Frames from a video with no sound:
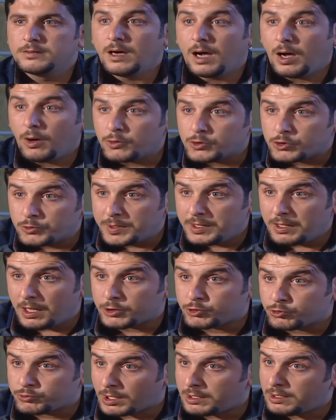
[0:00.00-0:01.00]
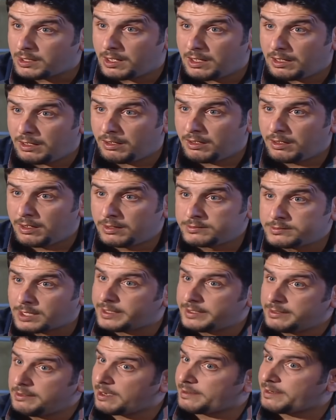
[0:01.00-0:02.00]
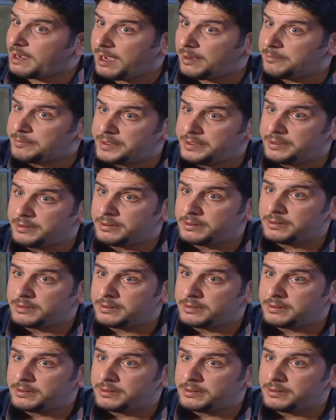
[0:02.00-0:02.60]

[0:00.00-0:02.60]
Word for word: أعوذ بالله شو طلقها؟ دخيلك يا عمي